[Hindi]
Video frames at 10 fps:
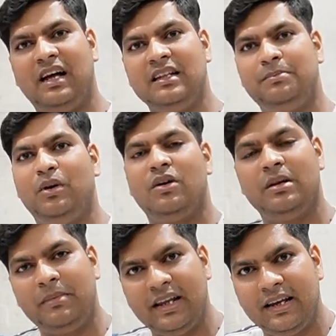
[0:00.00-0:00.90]
सात ब्लॉक
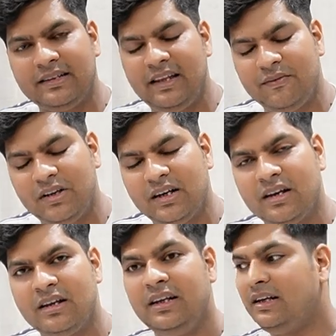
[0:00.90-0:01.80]
नंबर एक
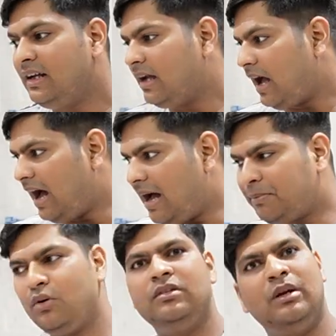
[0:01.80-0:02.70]
देवनगर
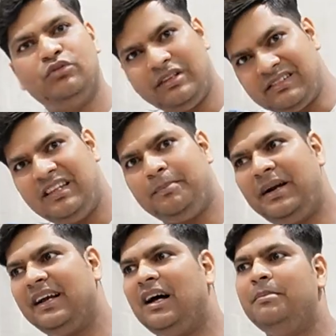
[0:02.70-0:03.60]
आपको जो नजदीक
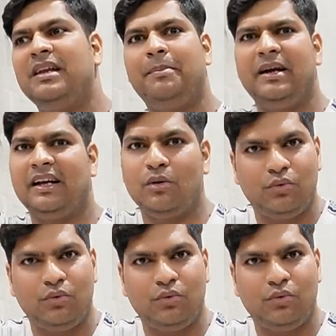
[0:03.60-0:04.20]
पड़ेगा मेरा पड़ेगा